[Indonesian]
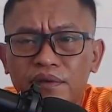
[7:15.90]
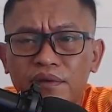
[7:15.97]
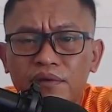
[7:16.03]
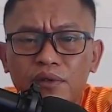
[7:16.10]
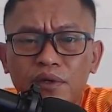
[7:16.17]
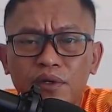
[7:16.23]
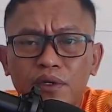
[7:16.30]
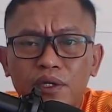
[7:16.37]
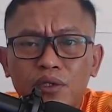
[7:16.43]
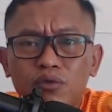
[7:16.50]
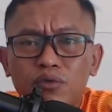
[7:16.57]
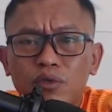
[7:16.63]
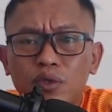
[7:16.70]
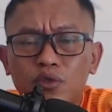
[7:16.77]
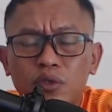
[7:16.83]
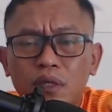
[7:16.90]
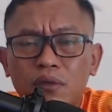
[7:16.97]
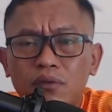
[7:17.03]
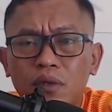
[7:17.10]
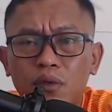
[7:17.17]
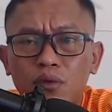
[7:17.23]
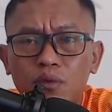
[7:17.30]
jadi isunya
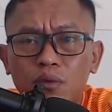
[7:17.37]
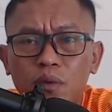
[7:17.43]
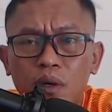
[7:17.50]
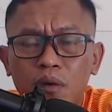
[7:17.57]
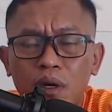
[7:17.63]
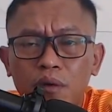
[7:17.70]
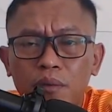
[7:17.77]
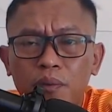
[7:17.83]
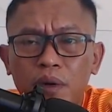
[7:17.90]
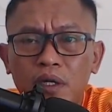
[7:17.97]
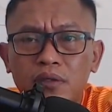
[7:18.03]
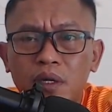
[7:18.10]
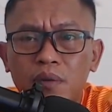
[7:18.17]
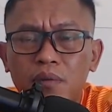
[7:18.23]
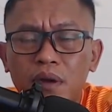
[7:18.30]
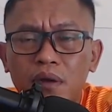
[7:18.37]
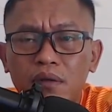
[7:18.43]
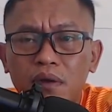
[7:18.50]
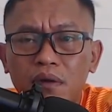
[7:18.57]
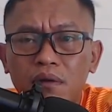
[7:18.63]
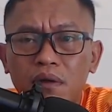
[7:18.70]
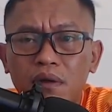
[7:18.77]
santer tuh bahwa Kepala Staf
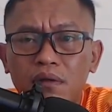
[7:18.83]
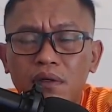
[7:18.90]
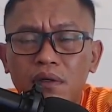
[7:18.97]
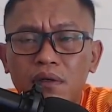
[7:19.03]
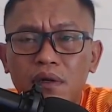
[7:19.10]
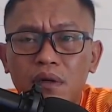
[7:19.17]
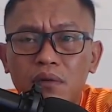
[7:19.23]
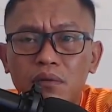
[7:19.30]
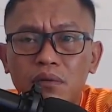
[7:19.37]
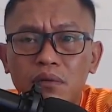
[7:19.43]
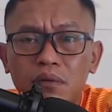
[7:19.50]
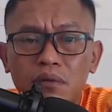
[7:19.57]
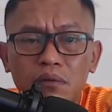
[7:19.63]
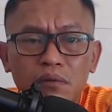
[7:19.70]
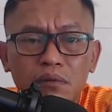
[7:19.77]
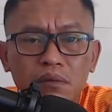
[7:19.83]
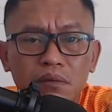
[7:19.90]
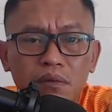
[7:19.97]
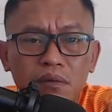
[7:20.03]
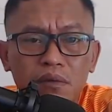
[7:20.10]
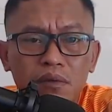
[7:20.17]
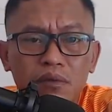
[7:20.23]
Angkatan Darat Jenderal Dudung
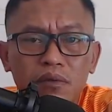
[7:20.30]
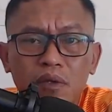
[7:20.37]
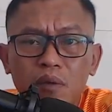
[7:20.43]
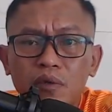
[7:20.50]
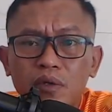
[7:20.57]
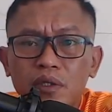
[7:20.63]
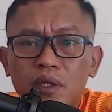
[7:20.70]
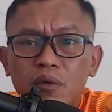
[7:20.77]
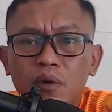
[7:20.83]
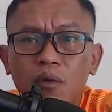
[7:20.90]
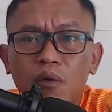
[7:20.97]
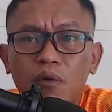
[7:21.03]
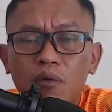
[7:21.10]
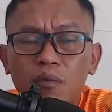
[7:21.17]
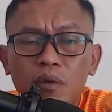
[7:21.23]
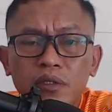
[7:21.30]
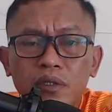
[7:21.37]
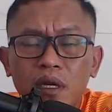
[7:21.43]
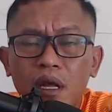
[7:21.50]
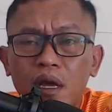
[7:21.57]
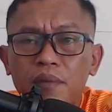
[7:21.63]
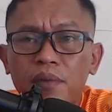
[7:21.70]
sudah menyewa ormas
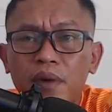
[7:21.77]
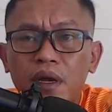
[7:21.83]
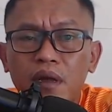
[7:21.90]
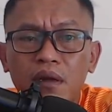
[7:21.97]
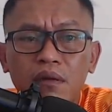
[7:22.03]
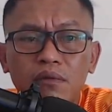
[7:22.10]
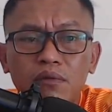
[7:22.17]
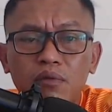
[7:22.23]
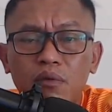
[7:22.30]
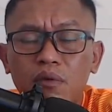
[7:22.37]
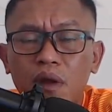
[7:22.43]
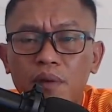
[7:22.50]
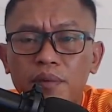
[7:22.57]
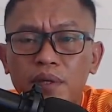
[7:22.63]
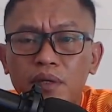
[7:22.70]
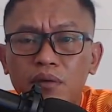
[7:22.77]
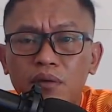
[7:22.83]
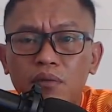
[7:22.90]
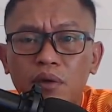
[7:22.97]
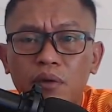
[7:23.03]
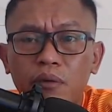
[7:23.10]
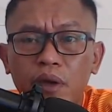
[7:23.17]
lah apalah itu ramai di
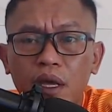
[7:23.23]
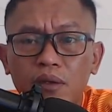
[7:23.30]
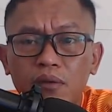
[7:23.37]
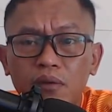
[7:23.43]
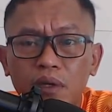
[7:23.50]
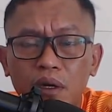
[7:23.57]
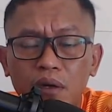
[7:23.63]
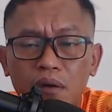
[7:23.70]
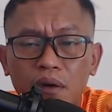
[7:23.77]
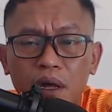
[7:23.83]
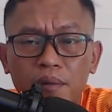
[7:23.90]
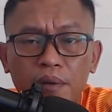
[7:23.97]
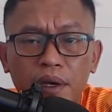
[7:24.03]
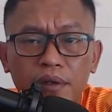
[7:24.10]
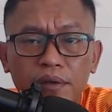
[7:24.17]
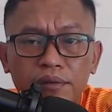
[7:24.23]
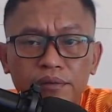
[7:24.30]
grup-grup ya, itu kan ramai.